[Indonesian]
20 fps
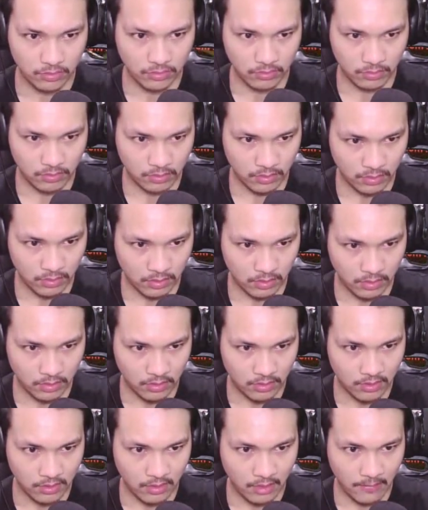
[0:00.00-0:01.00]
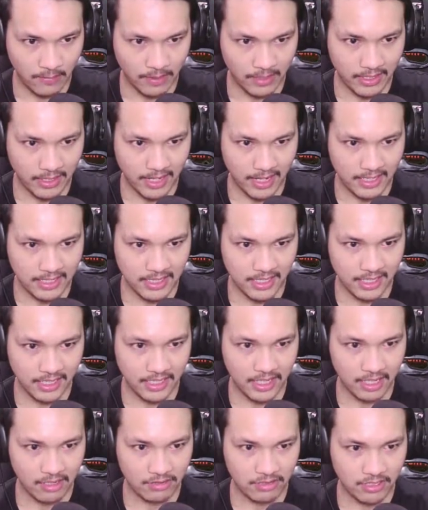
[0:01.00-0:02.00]
Oh, tembakin aja
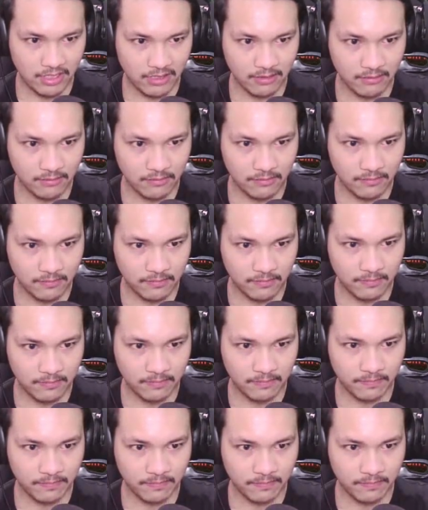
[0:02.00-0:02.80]
nih harusnya. Hmm.